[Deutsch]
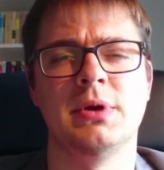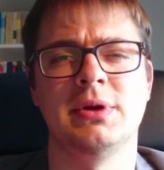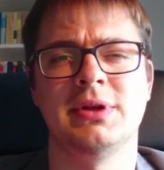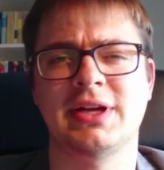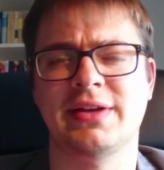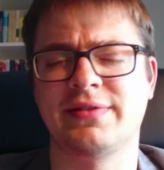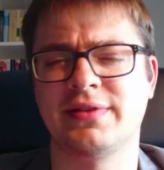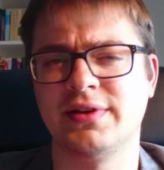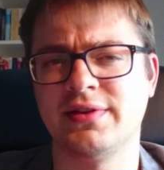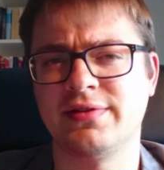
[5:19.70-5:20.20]

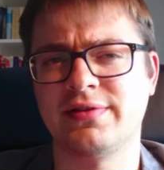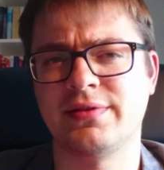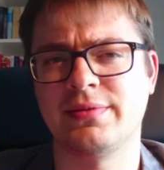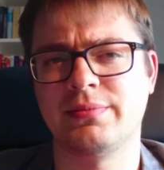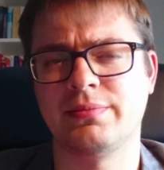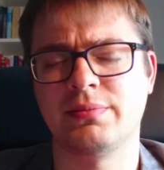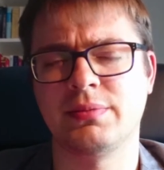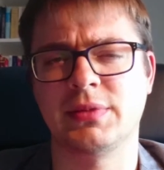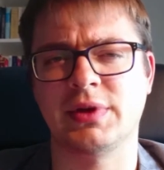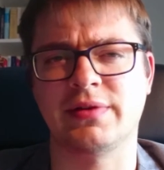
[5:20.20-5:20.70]
Das ist,
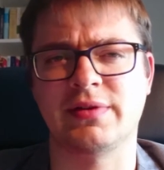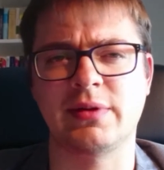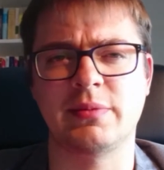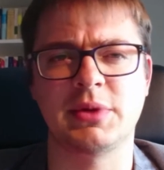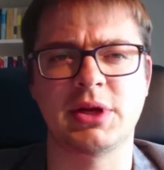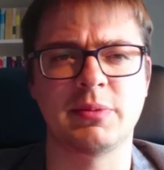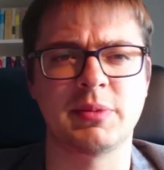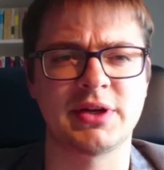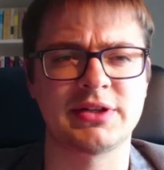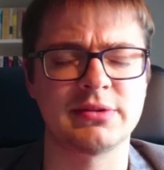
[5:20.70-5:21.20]
das haben
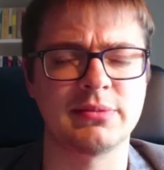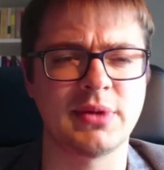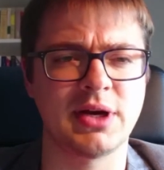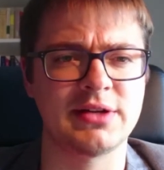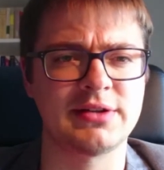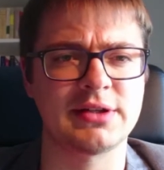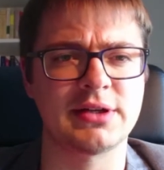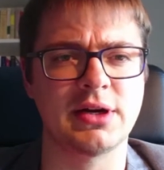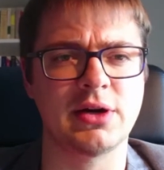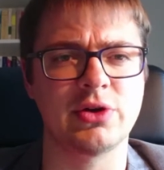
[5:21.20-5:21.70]
dann
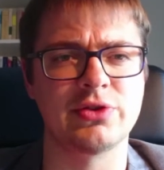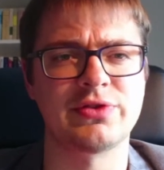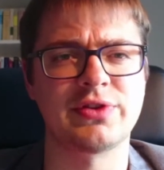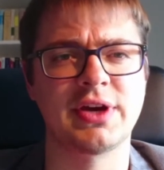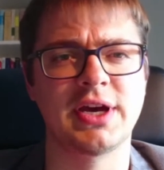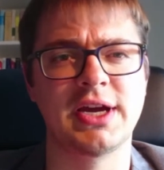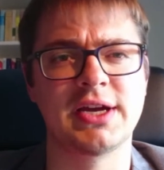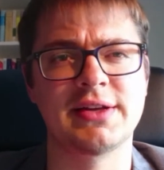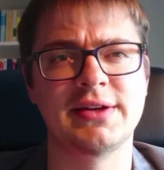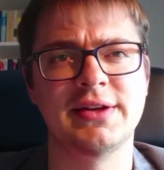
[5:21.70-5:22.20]
Mathematiker
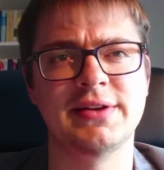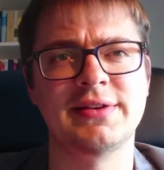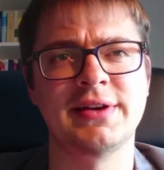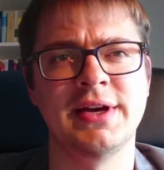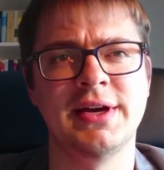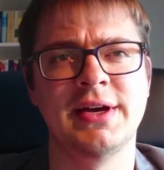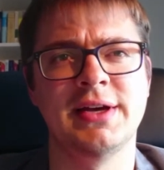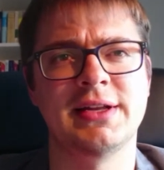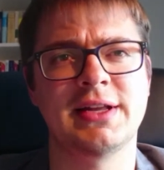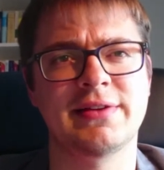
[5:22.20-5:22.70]
ausgerechnet,
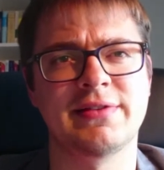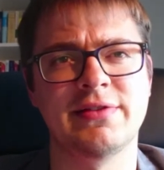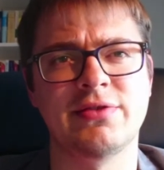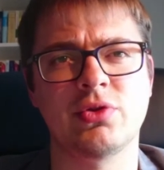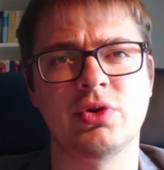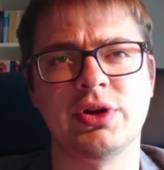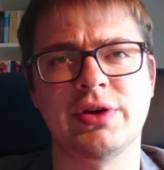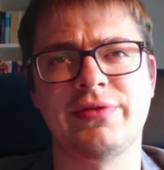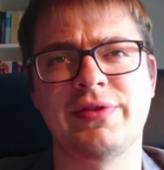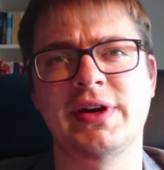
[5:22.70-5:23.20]
das ist
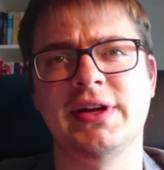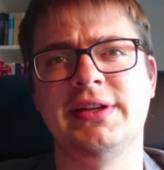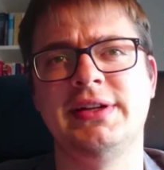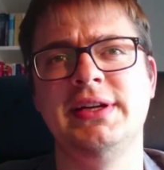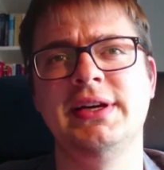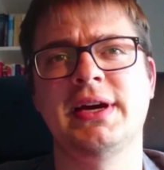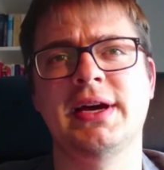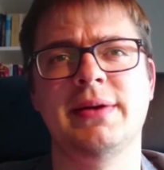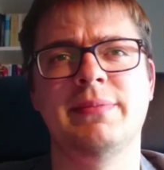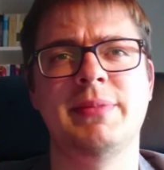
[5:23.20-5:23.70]
ungefähr
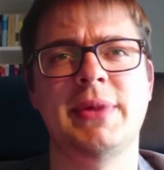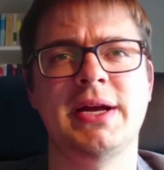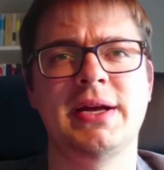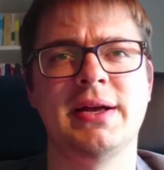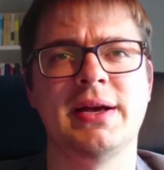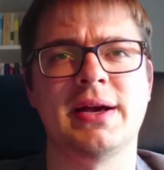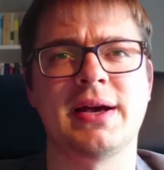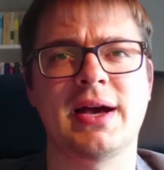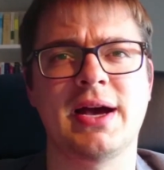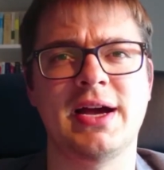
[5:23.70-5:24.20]
die
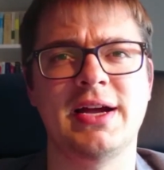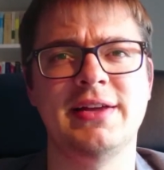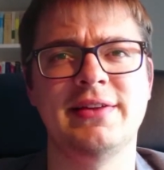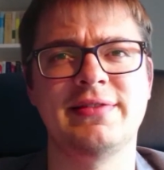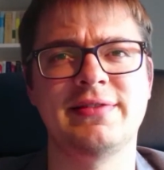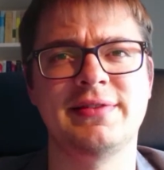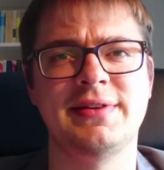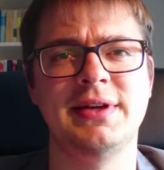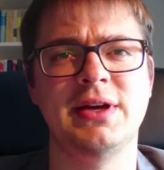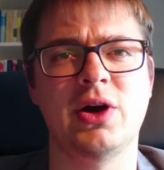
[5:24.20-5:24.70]
Menge
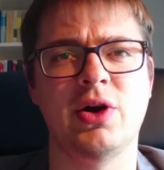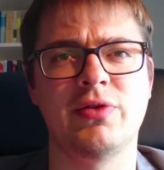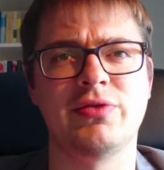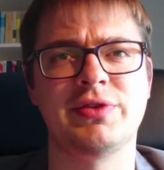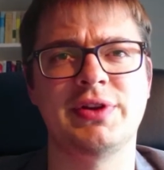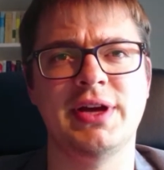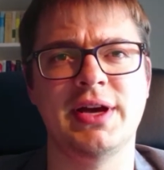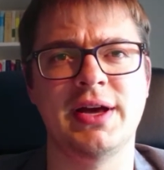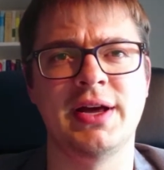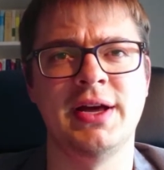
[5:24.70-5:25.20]
Reis, die auf
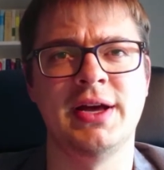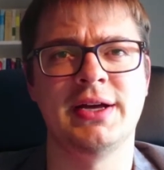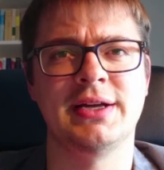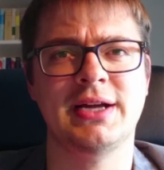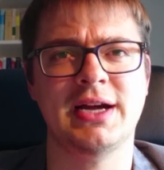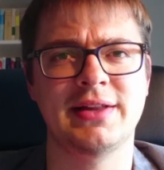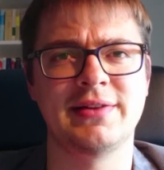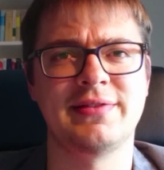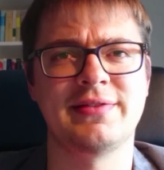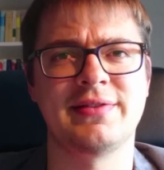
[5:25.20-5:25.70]
der
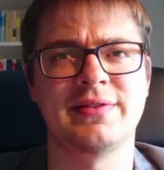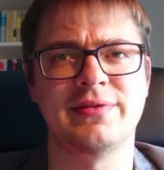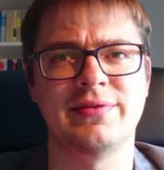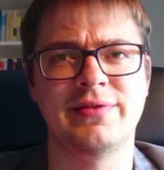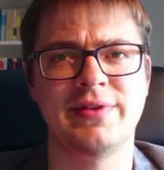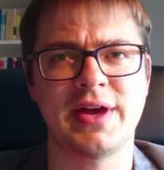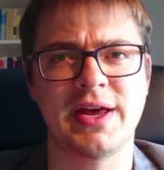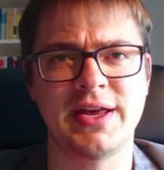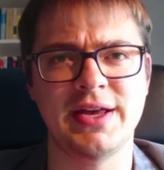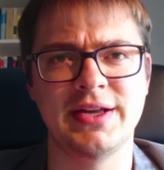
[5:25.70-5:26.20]
ganzen
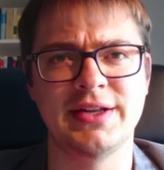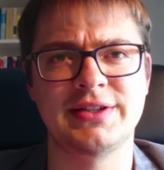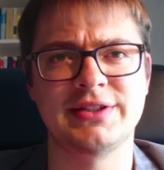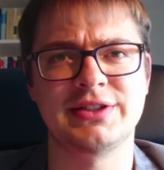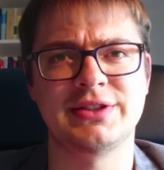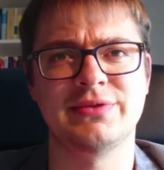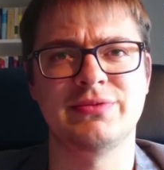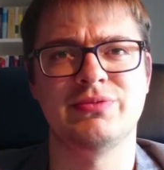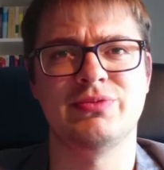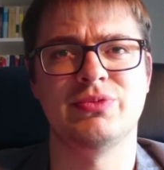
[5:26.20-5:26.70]

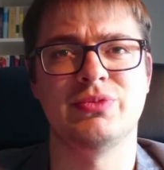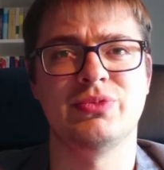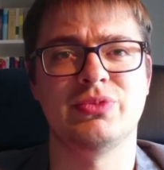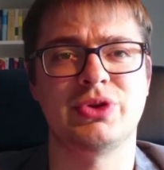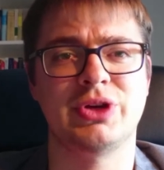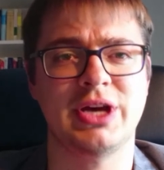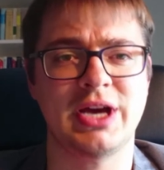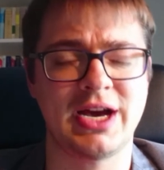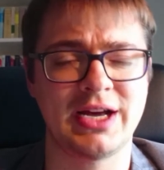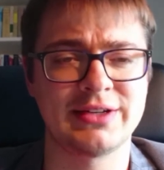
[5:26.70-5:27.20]
Welt
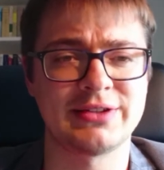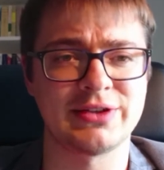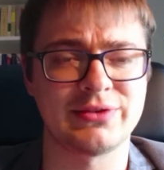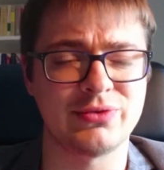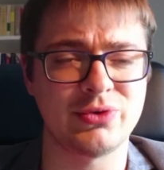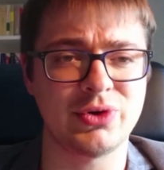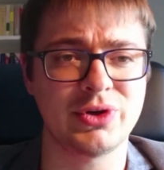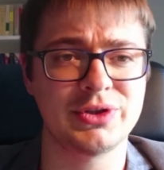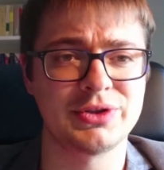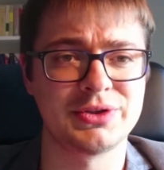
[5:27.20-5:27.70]
geerntet
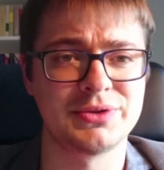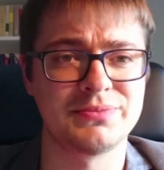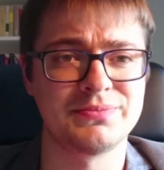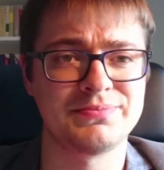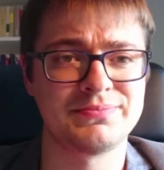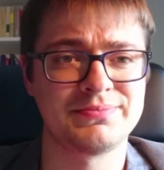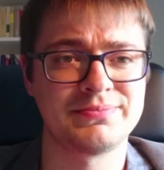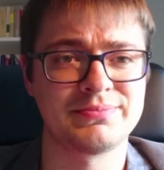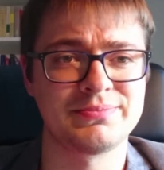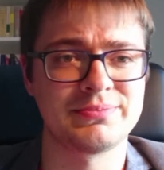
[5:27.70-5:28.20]
wird,
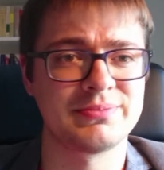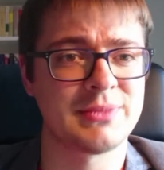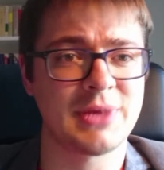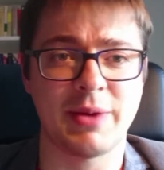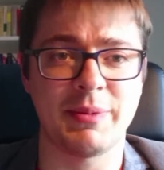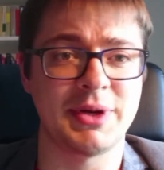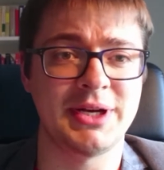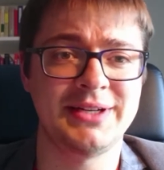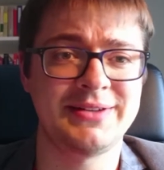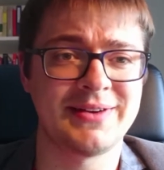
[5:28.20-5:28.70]

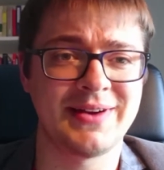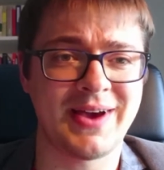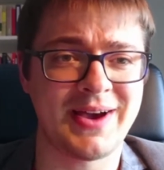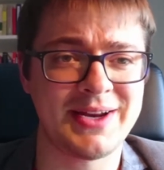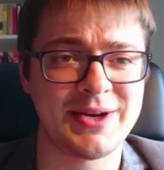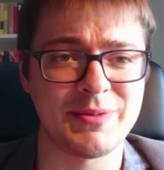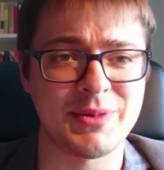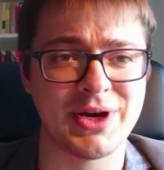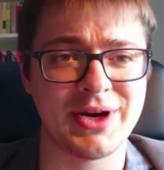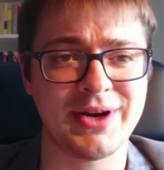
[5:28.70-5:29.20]
aber nicht in
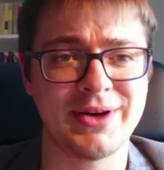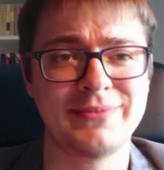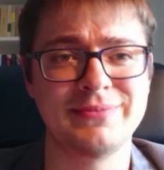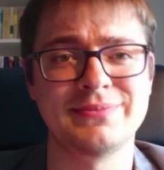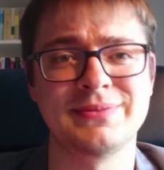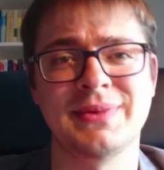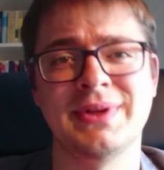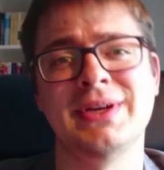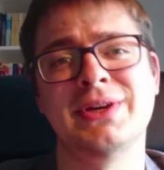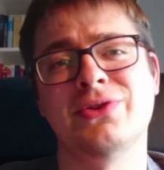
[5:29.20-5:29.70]
einem Jahr,
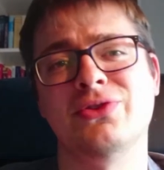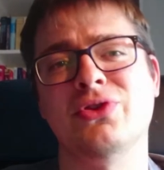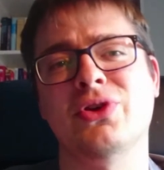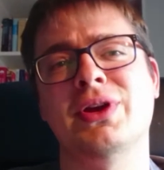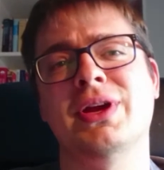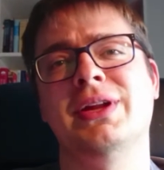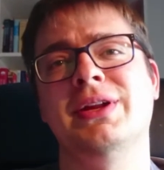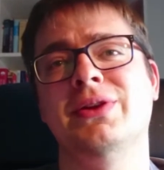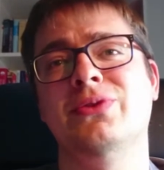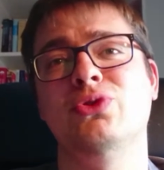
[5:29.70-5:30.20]

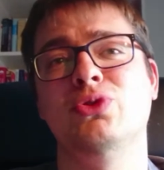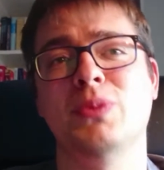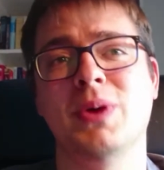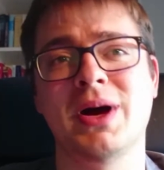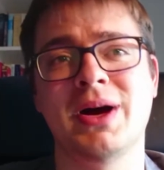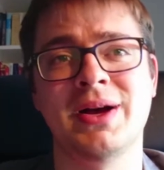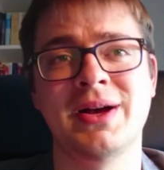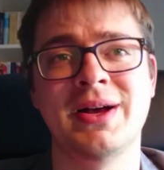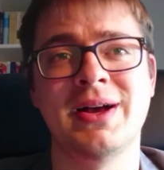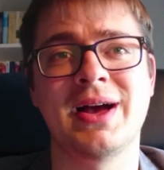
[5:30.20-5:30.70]
sondern in
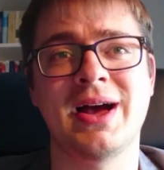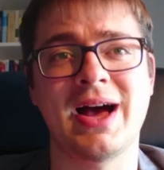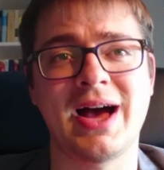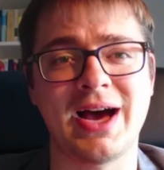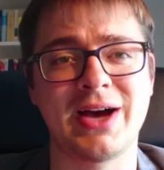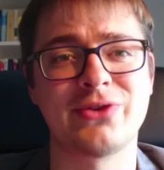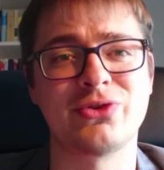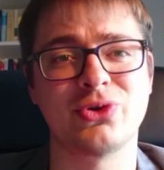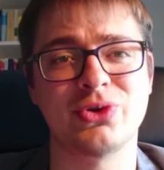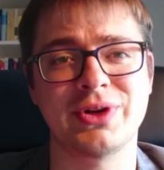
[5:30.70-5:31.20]
über
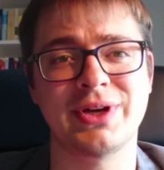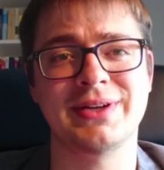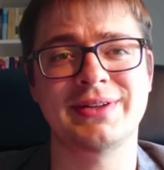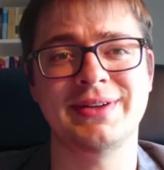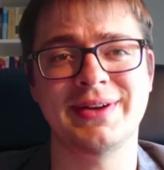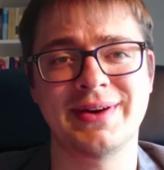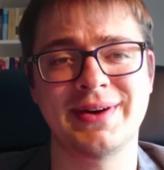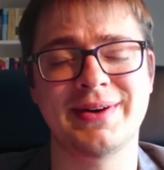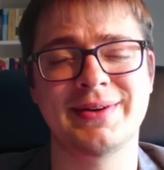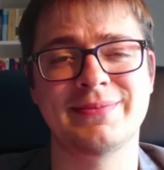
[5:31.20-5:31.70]
800
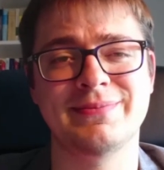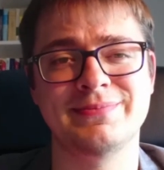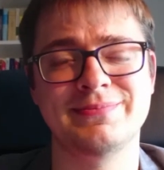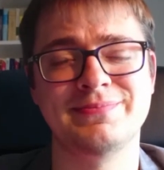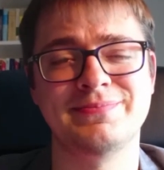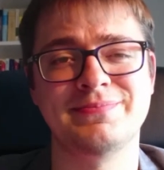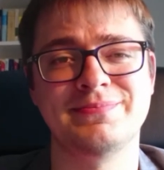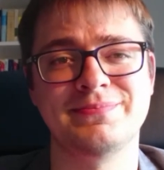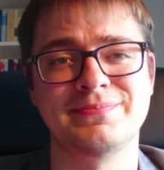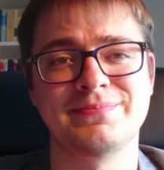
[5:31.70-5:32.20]
Jahren.
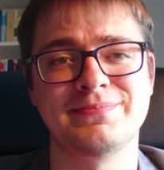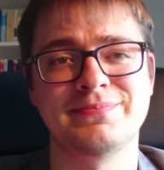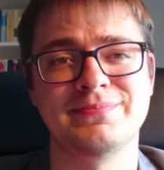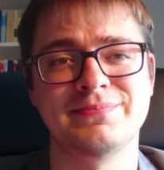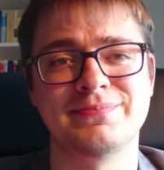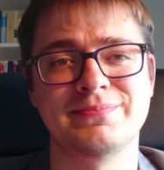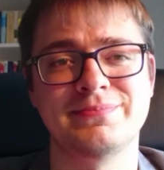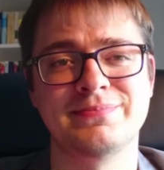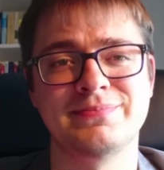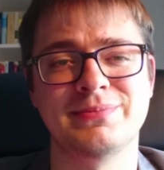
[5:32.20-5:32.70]

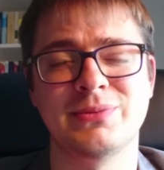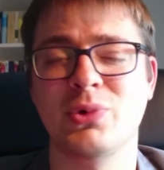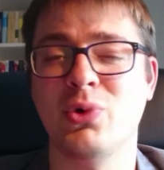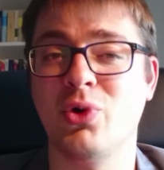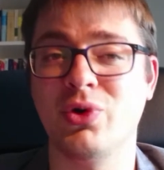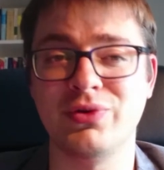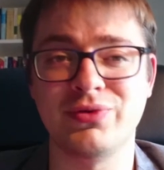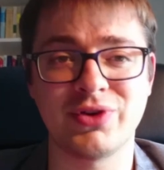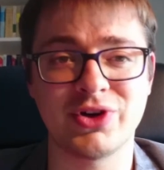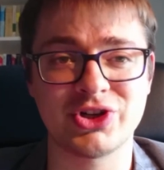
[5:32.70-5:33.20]

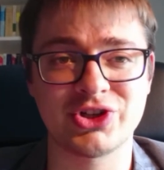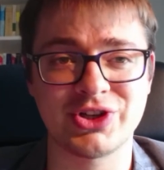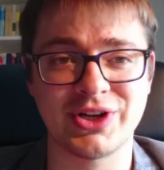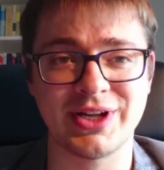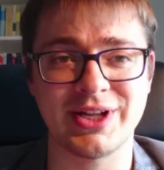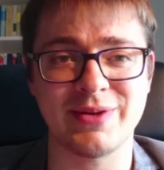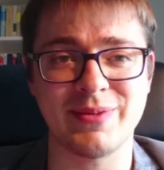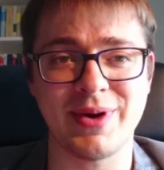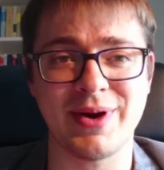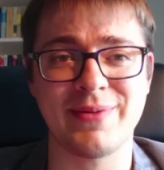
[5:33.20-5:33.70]

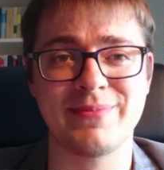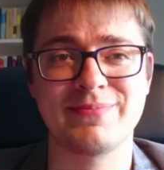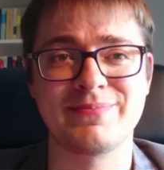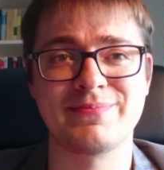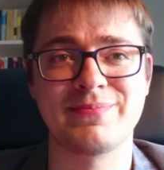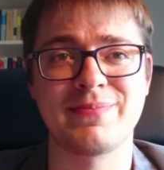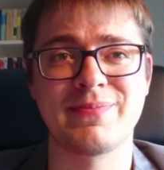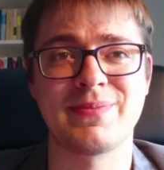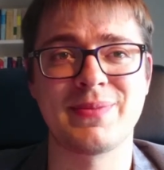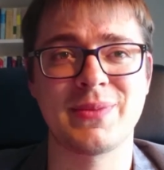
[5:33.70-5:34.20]
Unvorstellbar,
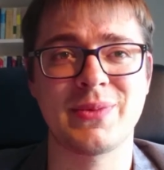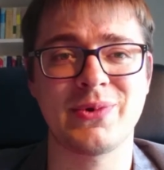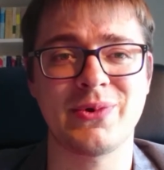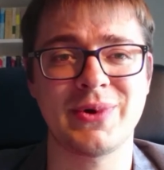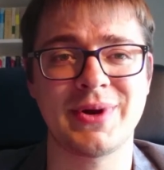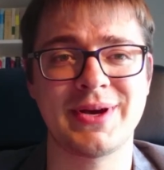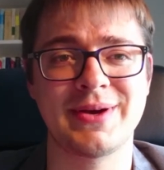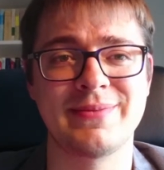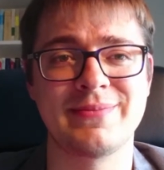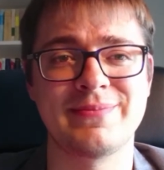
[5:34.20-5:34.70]

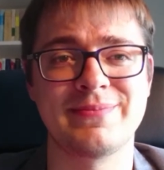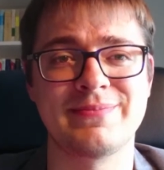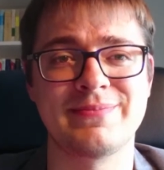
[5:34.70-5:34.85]
oder?